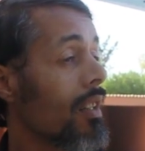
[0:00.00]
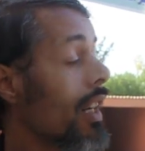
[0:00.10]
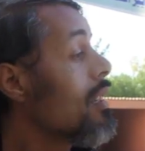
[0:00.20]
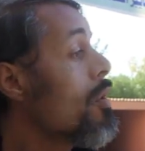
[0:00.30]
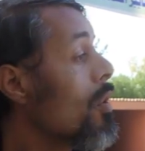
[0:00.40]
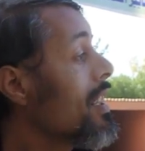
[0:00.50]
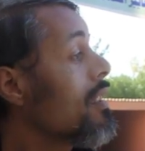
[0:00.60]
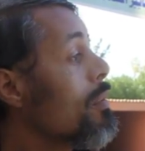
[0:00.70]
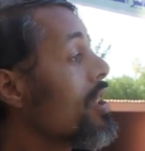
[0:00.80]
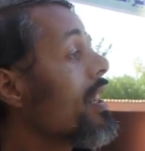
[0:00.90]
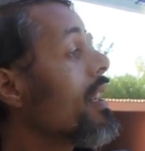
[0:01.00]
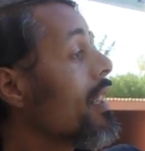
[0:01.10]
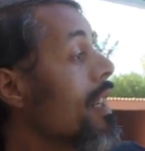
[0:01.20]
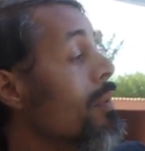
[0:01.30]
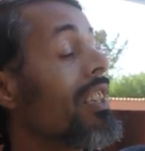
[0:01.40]
هاد الموارد البشريه
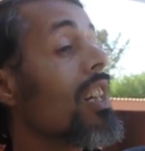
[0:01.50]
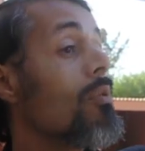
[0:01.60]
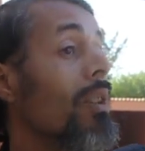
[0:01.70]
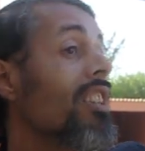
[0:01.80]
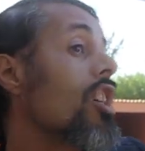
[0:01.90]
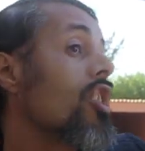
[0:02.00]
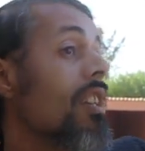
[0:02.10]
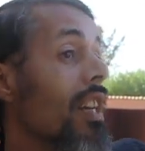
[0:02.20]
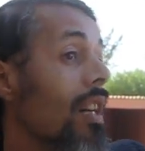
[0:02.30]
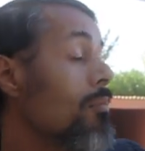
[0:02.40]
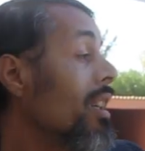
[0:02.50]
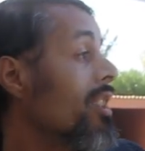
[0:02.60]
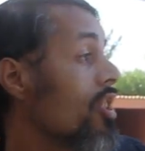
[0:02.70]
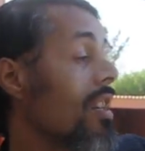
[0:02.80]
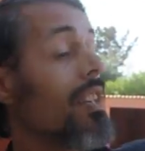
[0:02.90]
راه محتاجه ليها
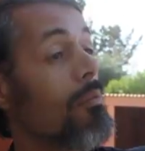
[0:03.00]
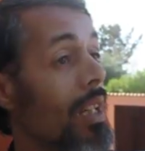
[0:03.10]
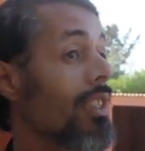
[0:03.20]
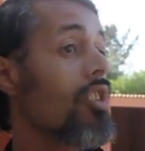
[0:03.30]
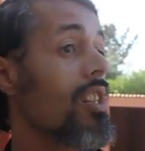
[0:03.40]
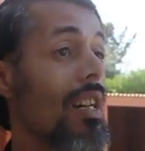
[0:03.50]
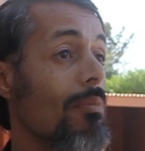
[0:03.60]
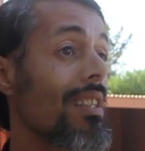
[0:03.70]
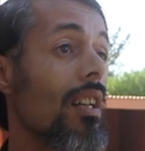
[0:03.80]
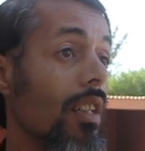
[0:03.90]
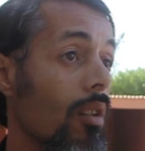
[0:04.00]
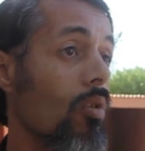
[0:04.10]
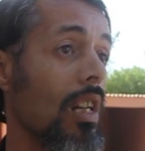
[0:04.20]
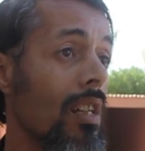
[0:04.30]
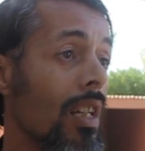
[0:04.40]
محتاجه ليها محتاجه ليها المصالح
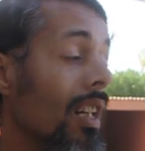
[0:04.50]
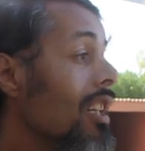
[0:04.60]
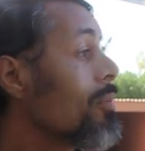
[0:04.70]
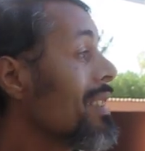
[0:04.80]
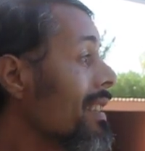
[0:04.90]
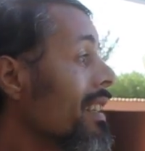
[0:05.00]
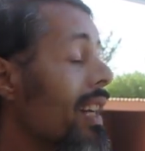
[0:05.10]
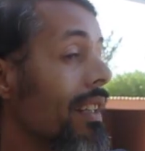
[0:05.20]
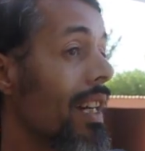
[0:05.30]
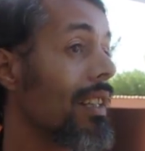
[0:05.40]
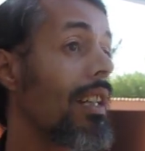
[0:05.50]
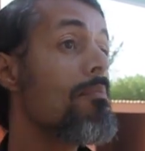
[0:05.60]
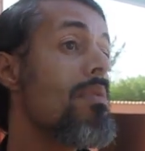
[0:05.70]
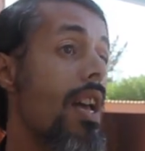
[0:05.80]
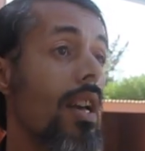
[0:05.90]
الاخرى علاش ما نضيع انا هذا
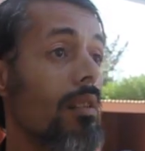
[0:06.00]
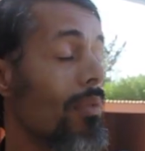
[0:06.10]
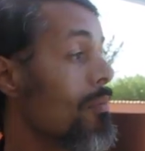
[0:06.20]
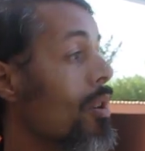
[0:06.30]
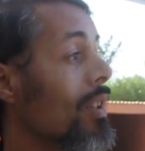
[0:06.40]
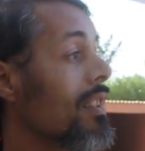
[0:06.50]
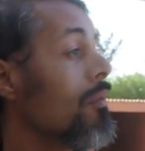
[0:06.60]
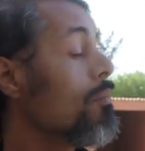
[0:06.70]
الكم الهائل من الموارد,